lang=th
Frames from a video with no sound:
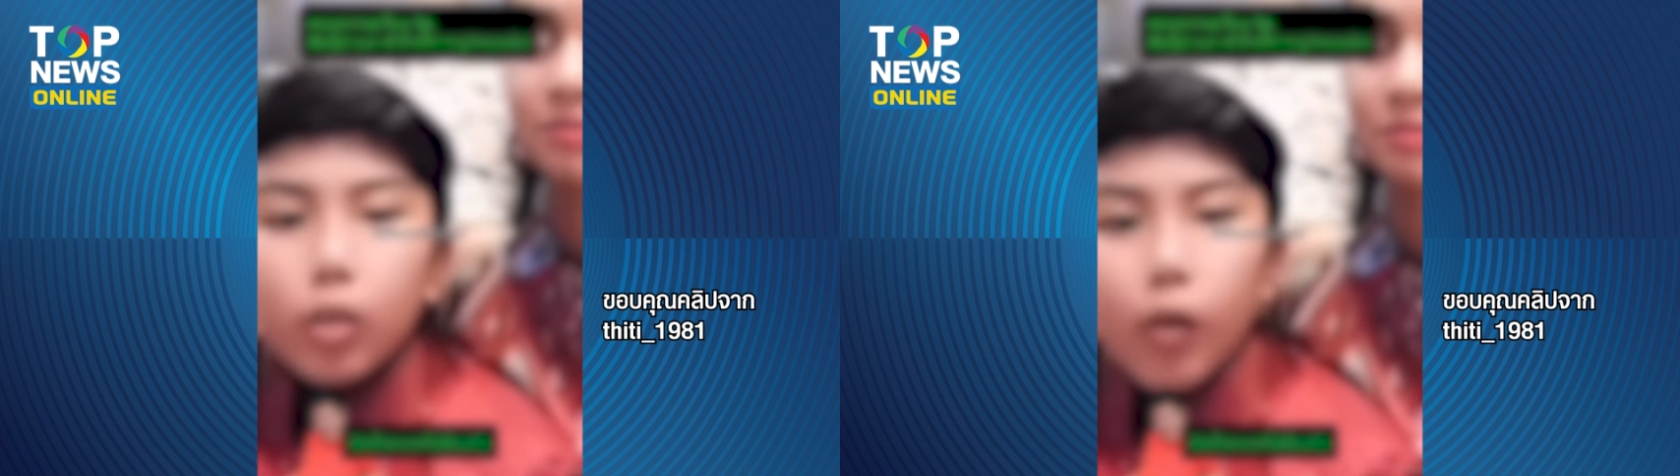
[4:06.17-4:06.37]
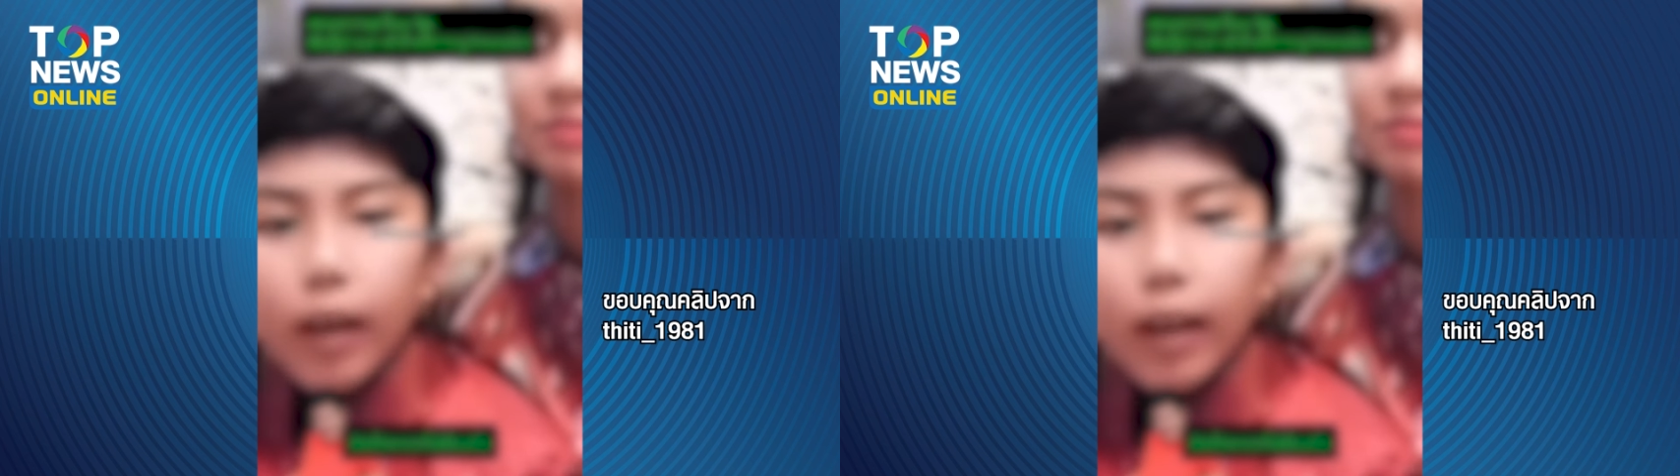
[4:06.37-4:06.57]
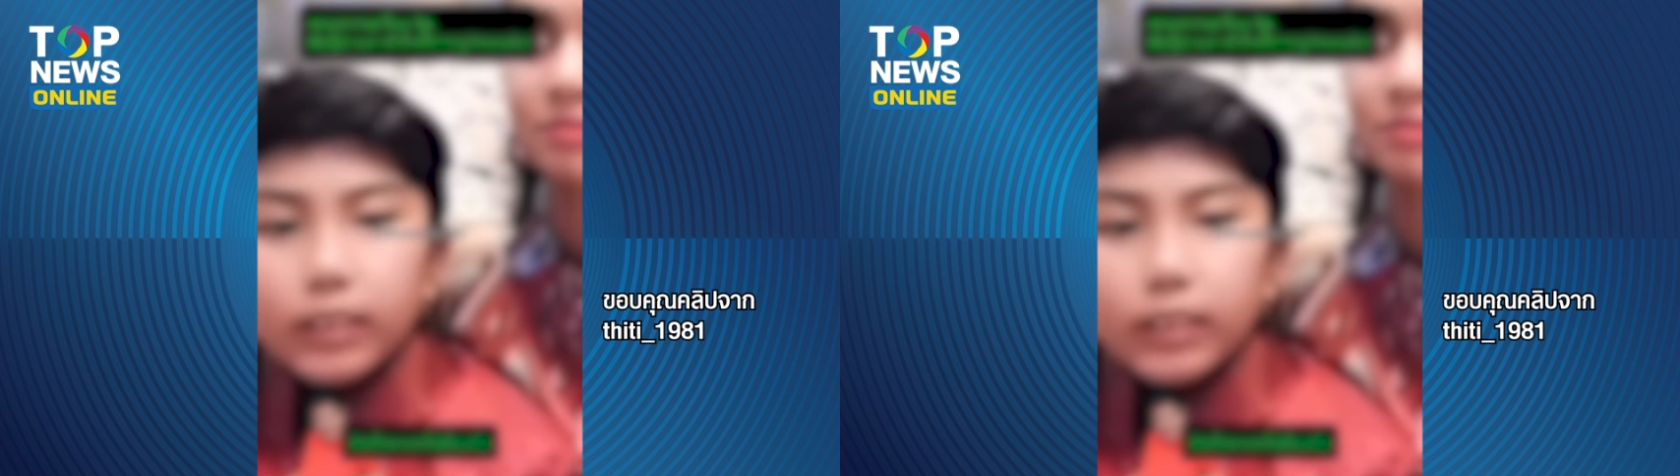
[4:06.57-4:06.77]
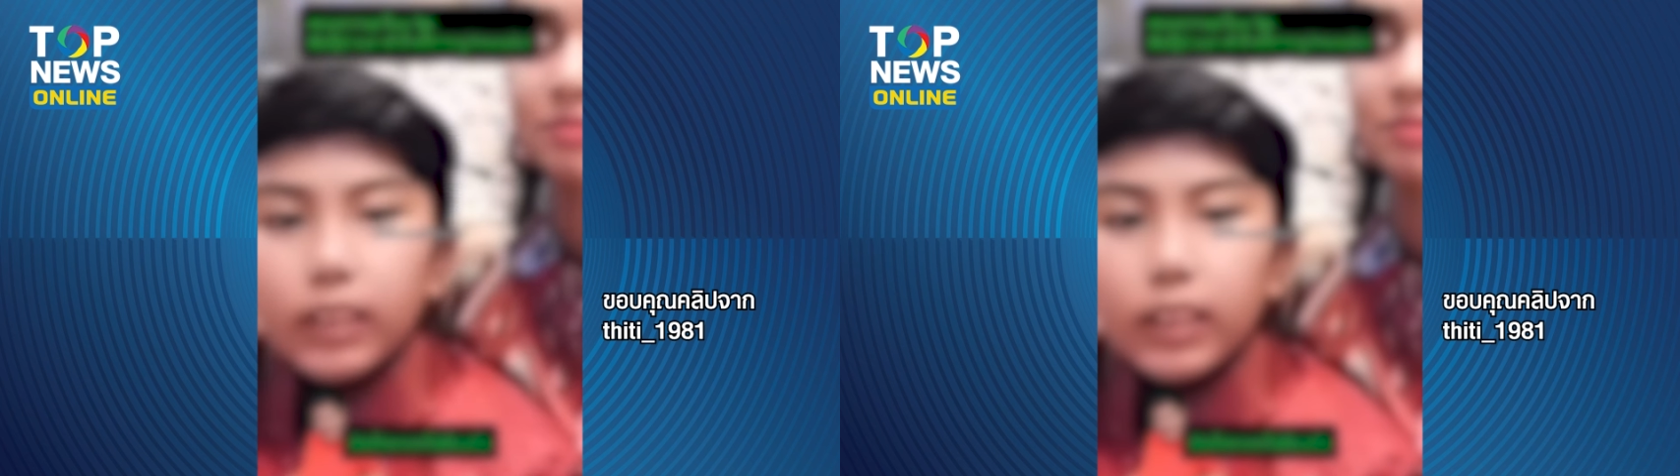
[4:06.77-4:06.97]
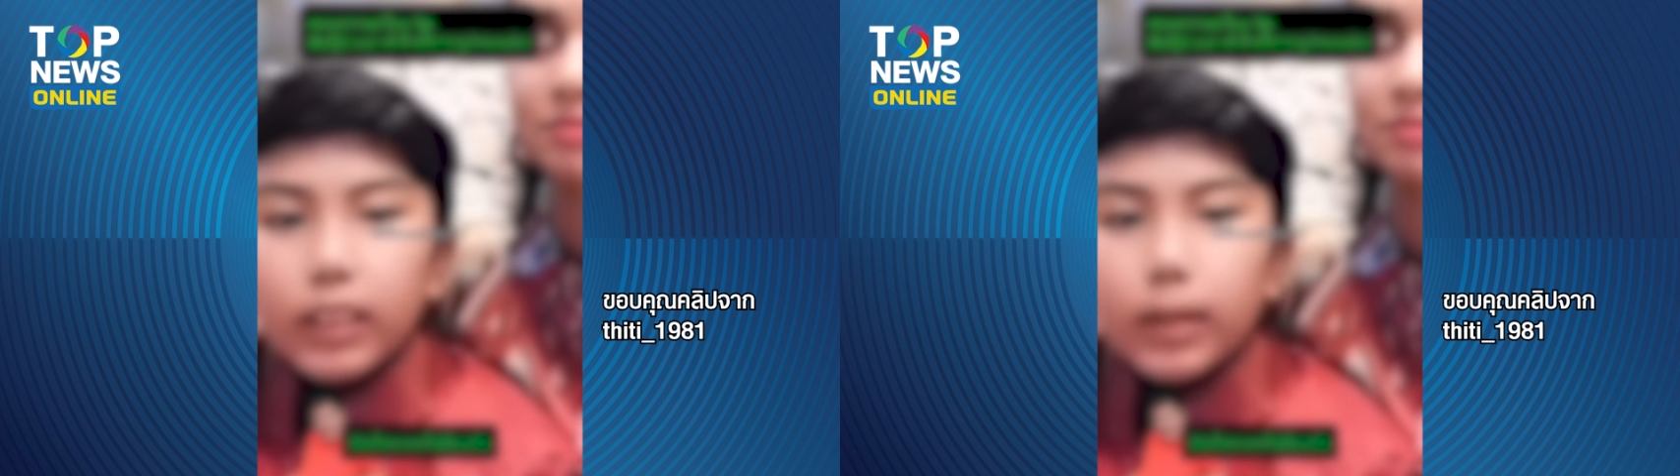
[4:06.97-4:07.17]
โรคแห่ง
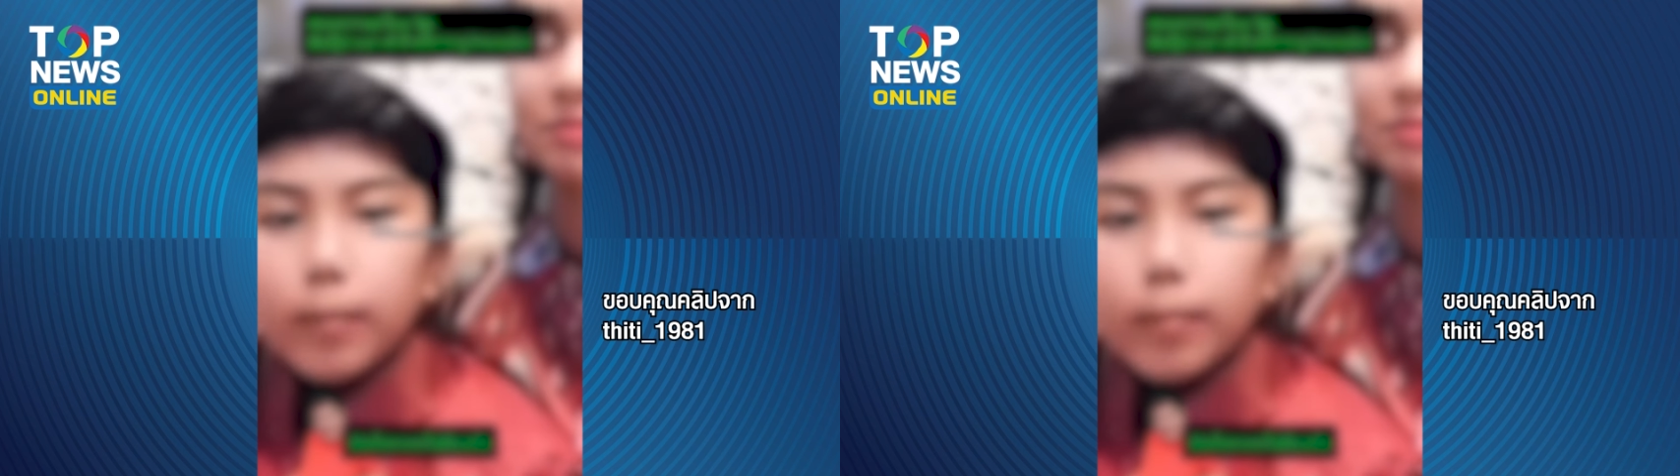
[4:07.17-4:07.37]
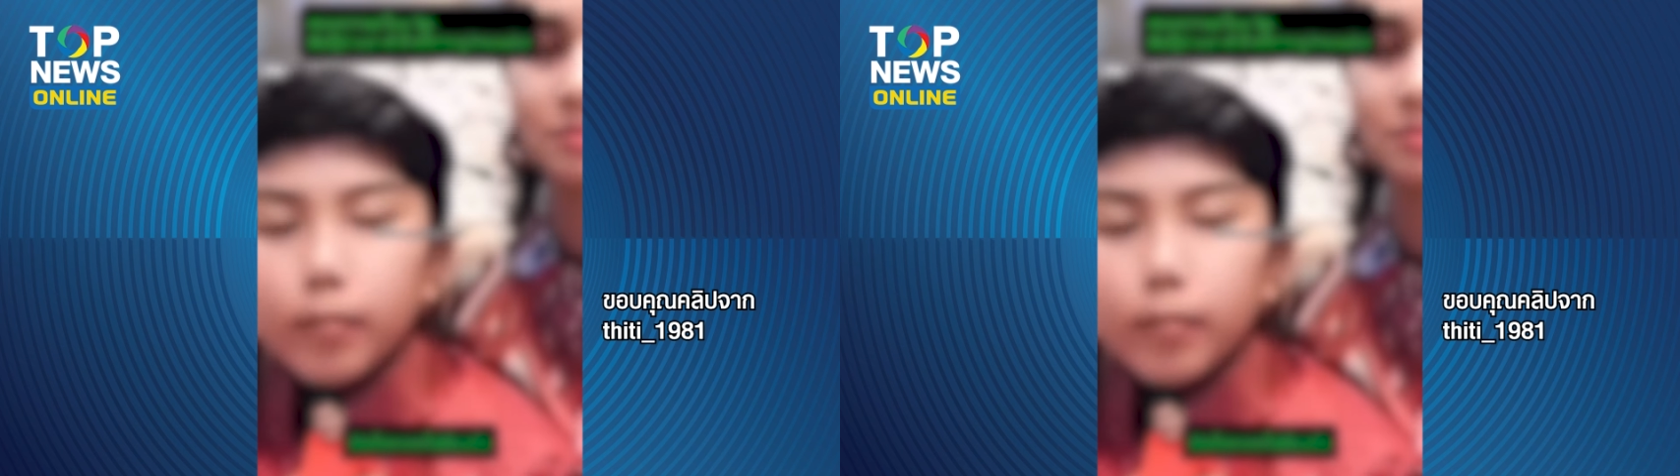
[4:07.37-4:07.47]
จิตครับ